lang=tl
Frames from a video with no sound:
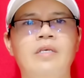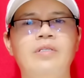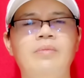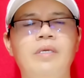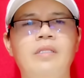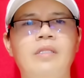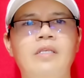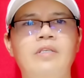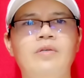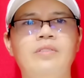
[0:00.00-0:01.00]
So big
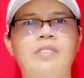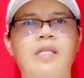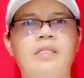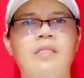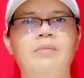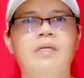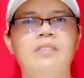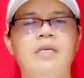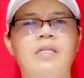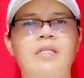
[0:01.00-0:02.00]
thank you sa lahat ng mga
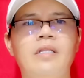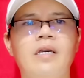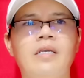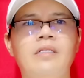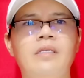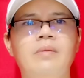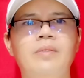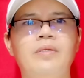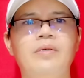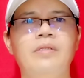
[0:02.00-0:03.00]
channel na aking
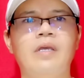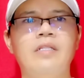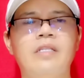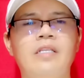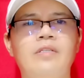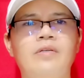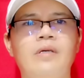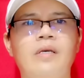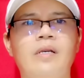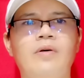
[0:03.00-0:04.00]
nireview dahil sa inyo
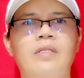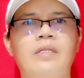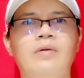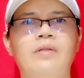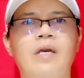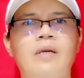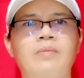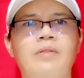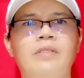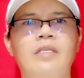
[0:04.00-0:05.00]
nakagawa rin ako ng
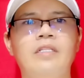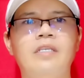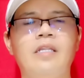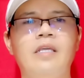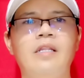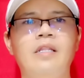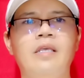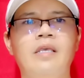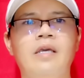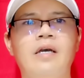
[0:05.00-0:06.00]
munting channel
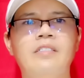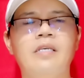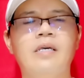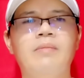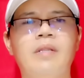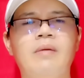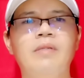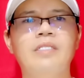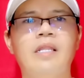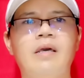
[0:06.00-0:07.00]
at saka
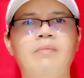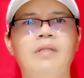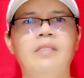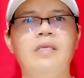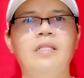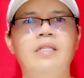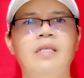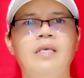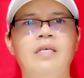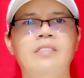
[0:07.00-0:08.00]
maraming salamat din
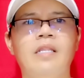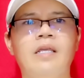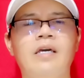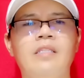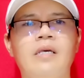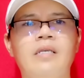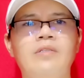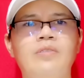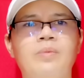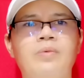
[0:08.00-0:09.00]
sa lahat ng
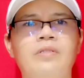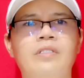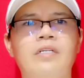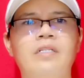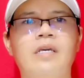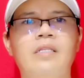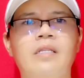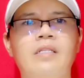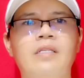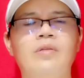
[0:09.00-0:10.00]
inyong supporter na
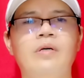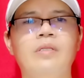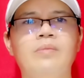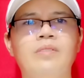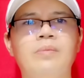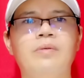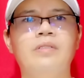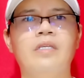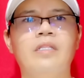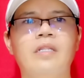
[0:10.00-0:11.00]
nandito at
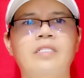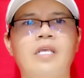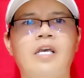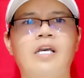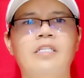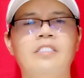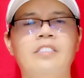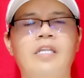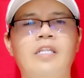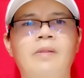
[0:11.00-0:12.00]
sumusuporta na rin sa aking
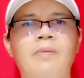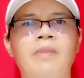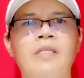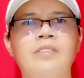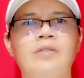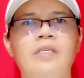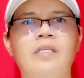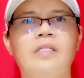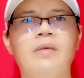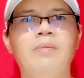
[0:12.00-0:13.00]
channel. So
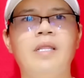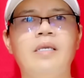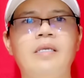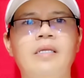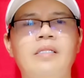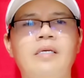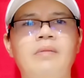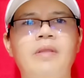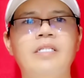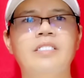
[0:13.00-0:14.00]
ingat kayo palagi and
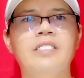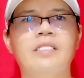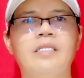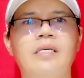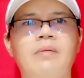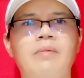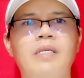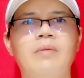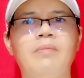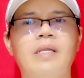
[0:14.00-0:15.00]
God bless at sana
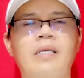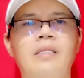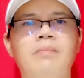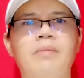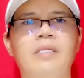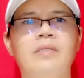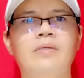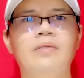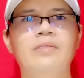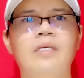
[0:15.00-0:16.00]
gabayan kayo palagi ng
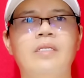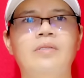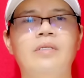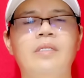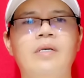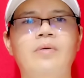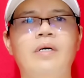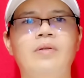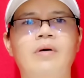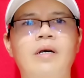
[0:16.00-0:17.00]
Panginoon sa inyong
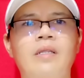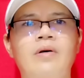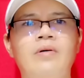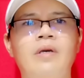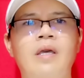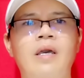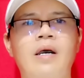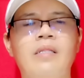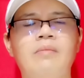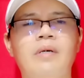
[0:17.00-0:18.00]
ginagawa araw-araw
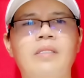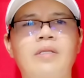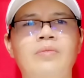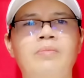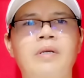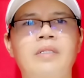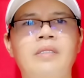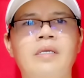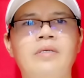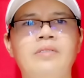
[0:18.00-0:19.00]
at magtagumpay
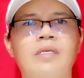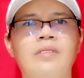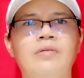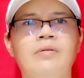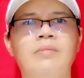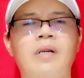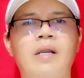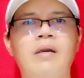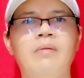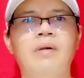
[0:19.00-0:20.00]
din kayo sa inyong
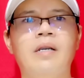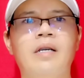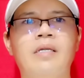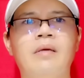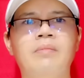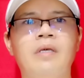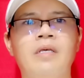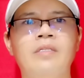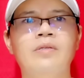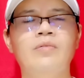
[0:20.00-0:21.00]
mga pangarap.
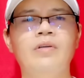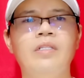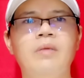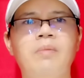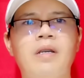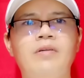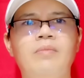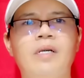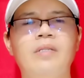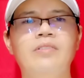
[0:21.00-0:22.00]
So kung hindi pa kayo
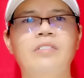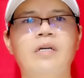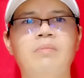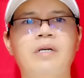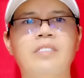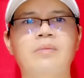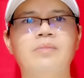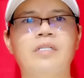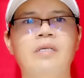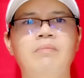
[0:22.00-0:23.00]
mga lods
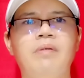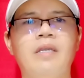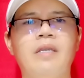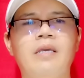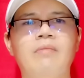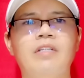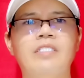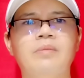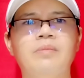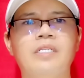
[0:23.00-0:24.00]
nakapag-subscribe, pakiclick mo na
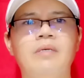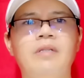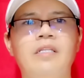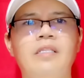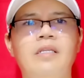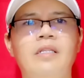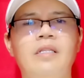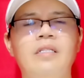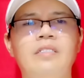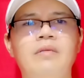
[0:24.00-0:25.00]
subscribe natin
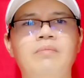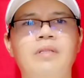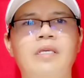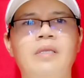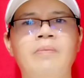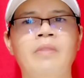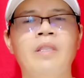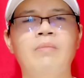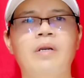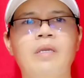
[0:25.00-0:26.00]
and then siyempre
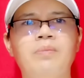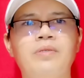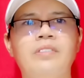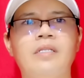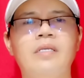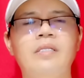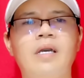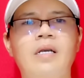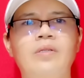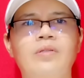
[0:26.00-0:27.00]
pakipost na rin
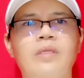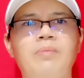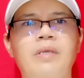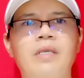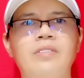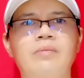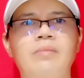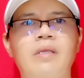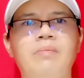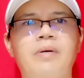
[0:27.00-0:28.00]
ng
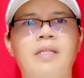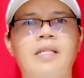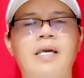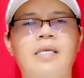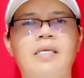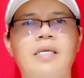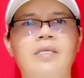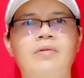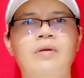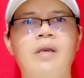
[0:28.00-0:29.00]
notification bell para lagi
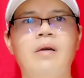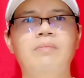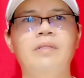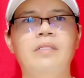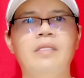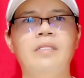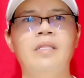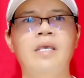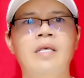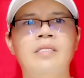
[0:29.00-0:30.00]
kayong
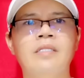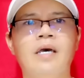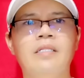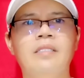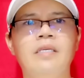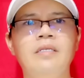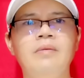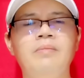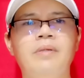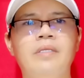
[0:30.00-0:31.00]
updated sa ating
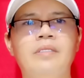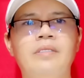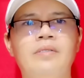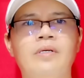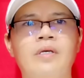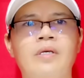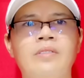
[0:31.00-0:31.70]
video.